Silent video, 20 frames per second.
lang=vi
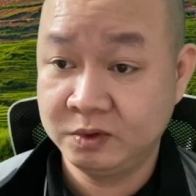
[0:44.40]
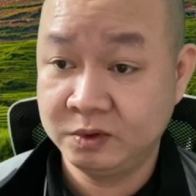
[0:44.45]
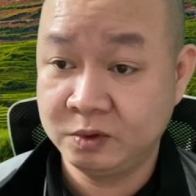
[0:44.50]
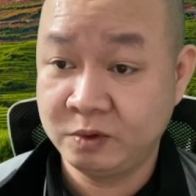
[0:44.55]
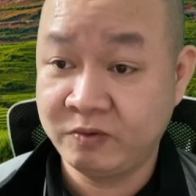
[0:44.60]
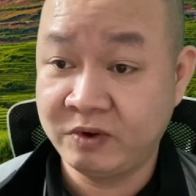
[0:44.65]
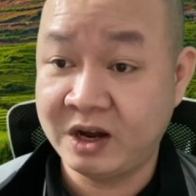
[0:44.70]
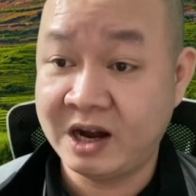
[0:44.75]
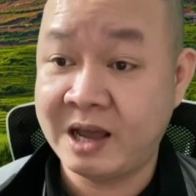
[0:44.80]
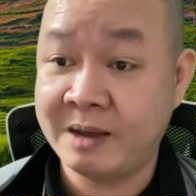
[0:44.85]

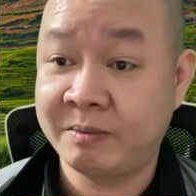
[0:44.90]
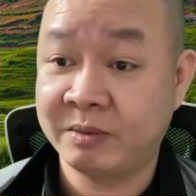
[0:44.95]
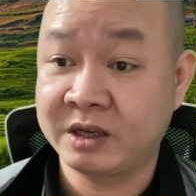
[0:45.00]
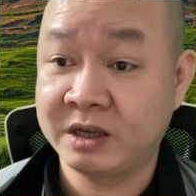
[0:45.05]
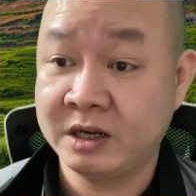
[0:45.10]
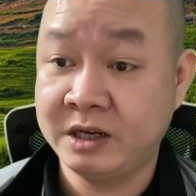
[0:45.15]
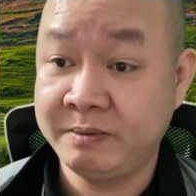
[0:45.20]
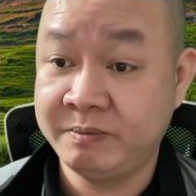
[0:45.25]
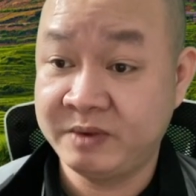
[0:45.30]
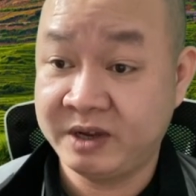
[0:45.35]
Tôi phải làm cái
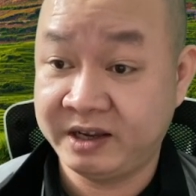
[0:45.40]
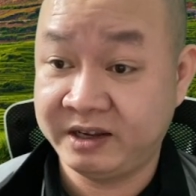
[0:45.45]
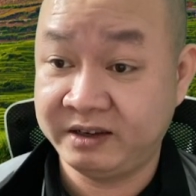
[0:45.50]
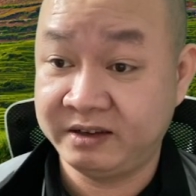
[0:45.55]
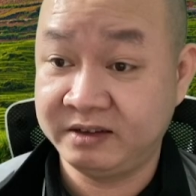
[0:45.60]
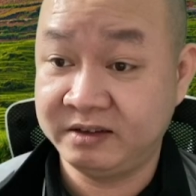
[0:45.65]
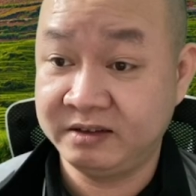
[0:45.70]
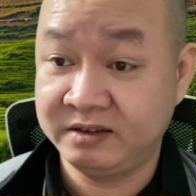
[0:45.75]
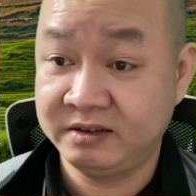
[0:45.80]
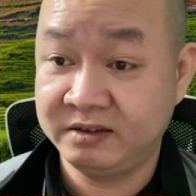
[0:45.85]
clip này
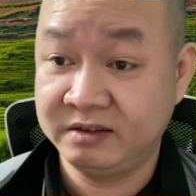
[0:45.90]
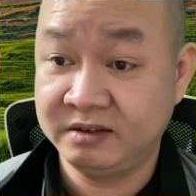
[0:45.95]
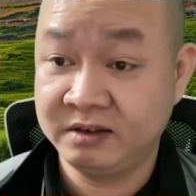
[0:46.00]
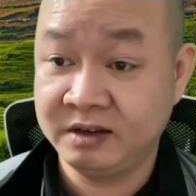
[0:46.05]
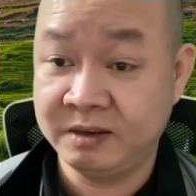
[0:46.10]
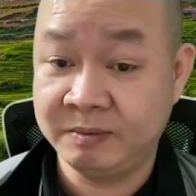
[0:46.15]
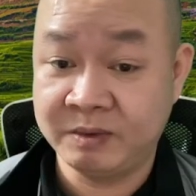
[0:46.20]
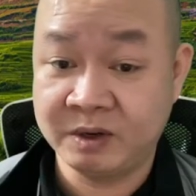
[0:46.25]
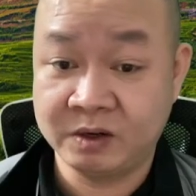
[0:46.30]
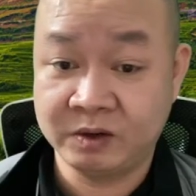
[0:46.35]

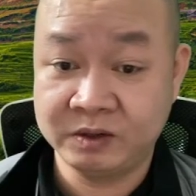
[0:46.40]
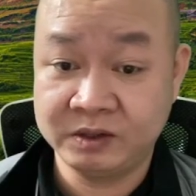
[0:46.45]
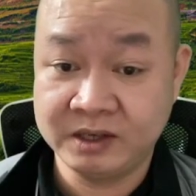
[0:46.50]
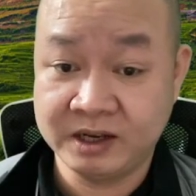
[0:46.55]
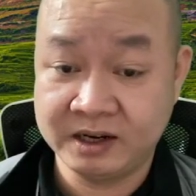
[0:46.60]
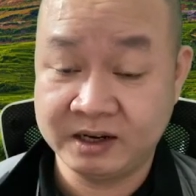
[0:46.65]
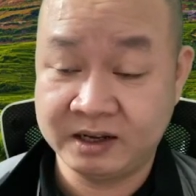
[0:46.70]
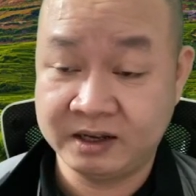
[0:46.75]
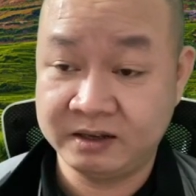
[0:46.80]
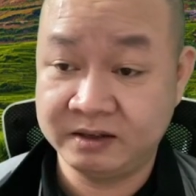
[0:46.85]
để mà nói
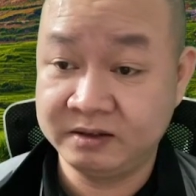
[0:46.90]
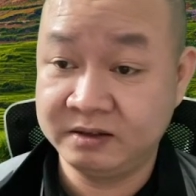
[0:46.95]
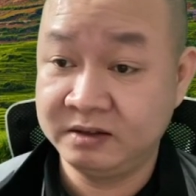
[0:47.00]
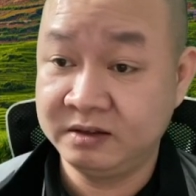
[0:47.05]
rằng là